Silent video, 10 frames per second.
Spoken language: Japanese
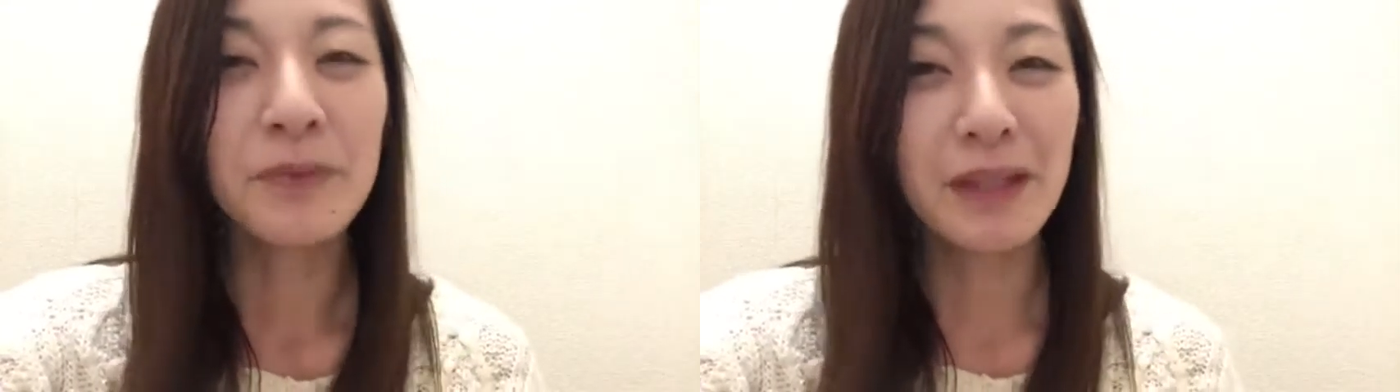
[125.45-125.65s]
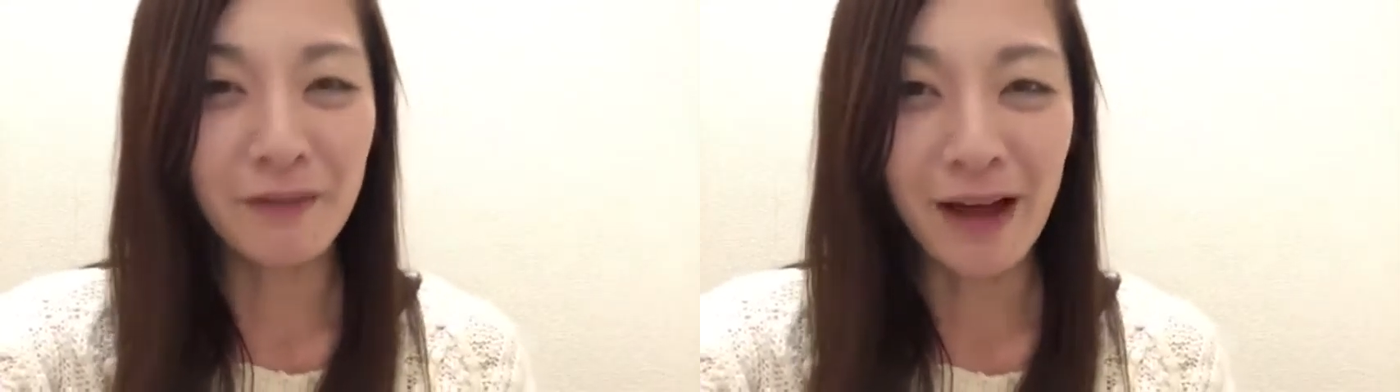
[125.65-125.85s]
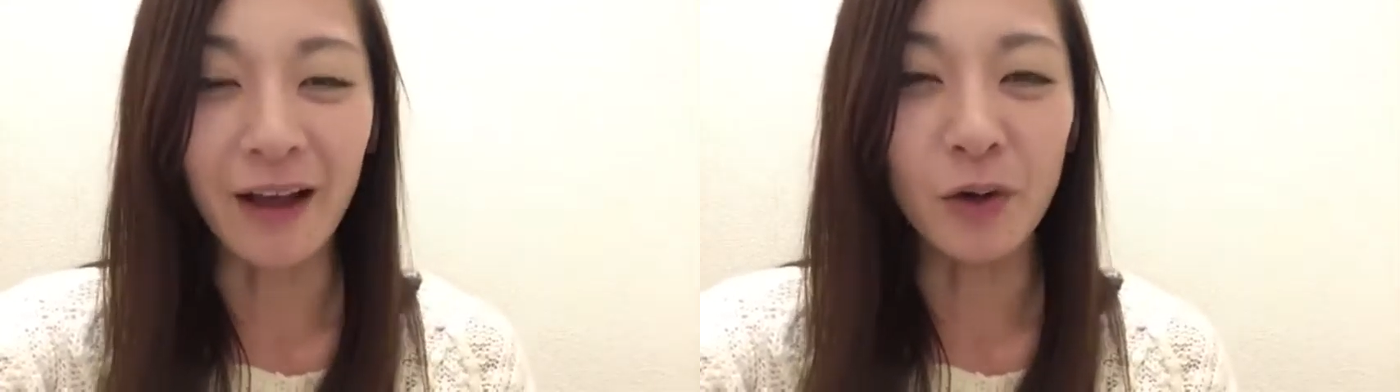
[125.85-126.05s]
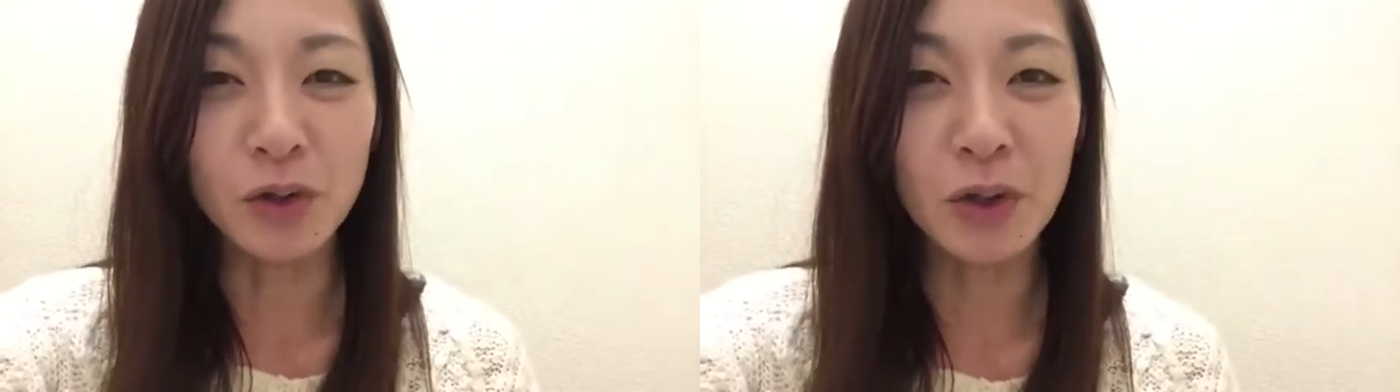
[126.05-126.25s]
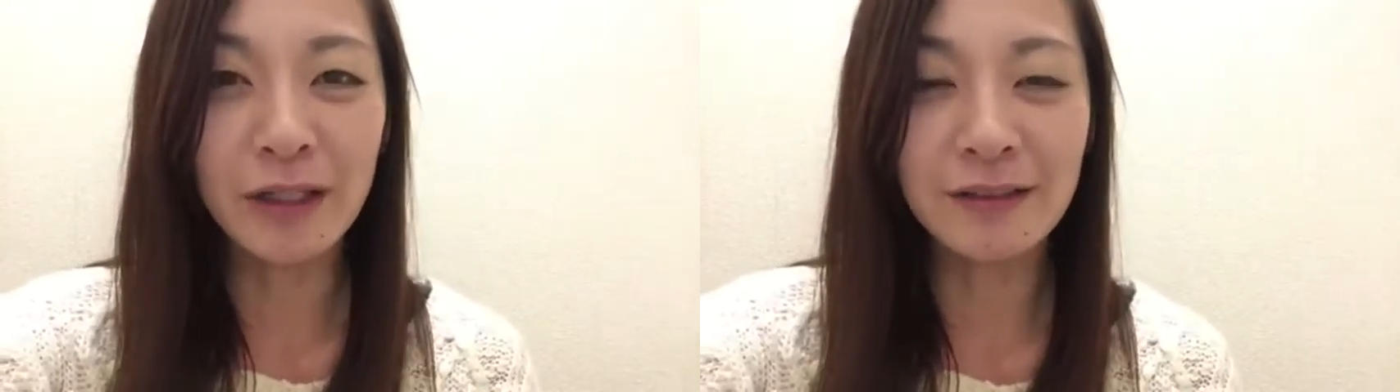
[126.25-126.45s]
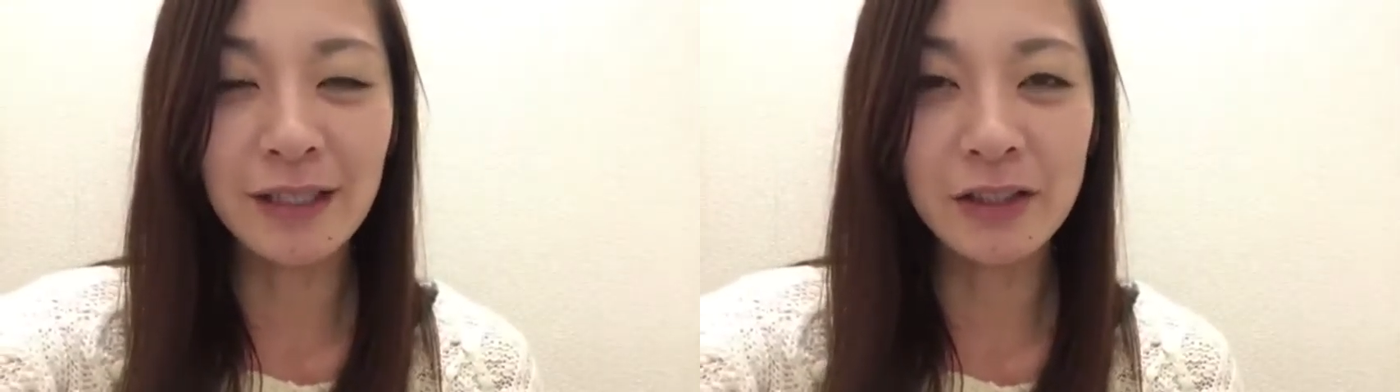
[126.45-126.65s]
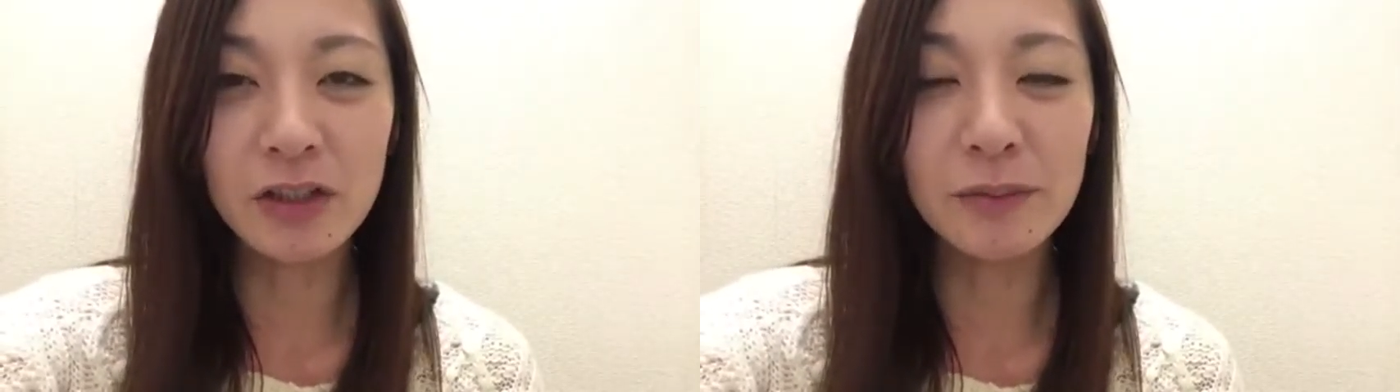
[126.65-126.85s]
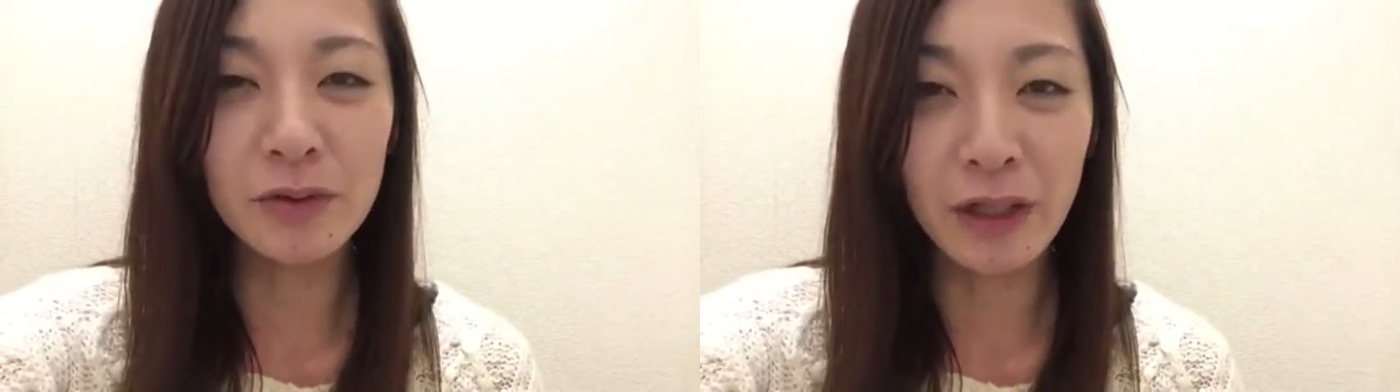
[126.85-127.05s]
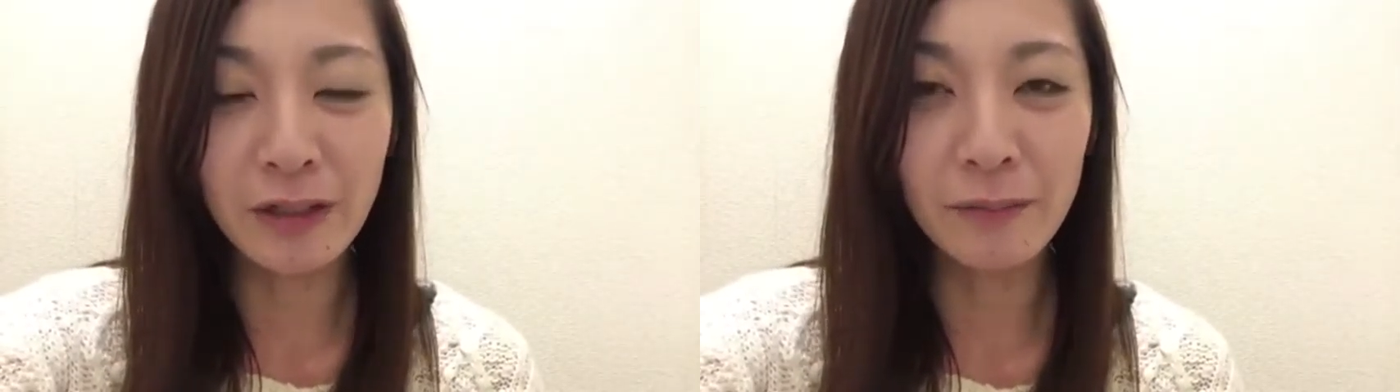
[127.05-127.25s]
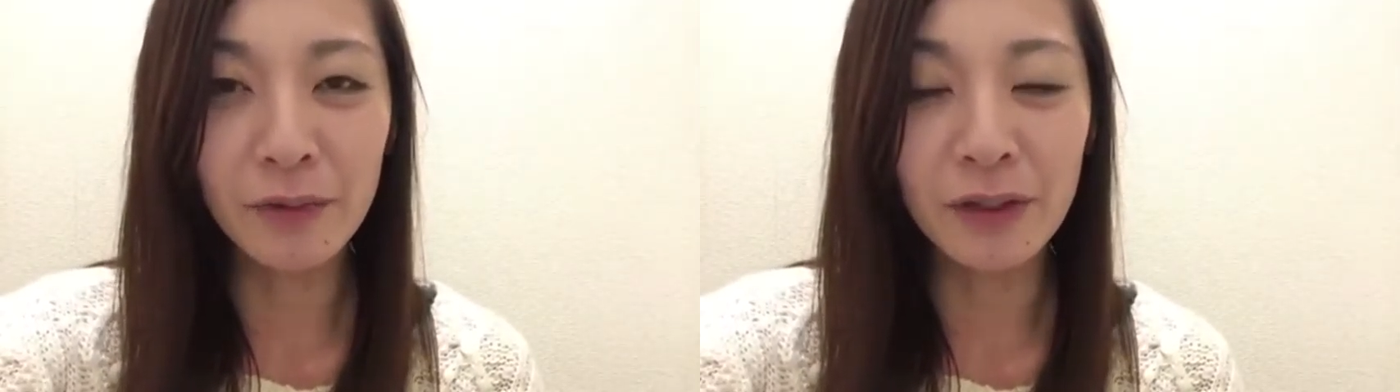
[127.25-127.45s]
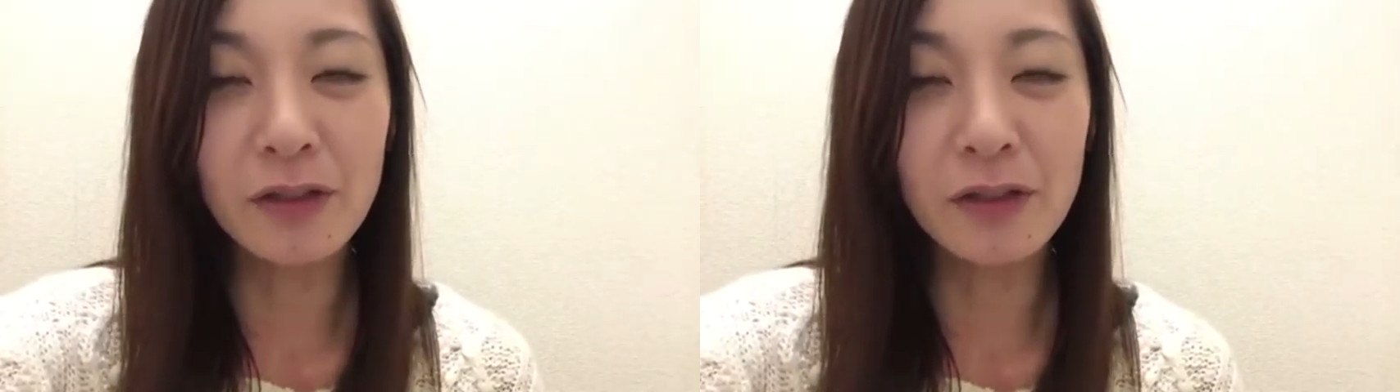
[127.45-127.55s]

ではお正月最終日の方も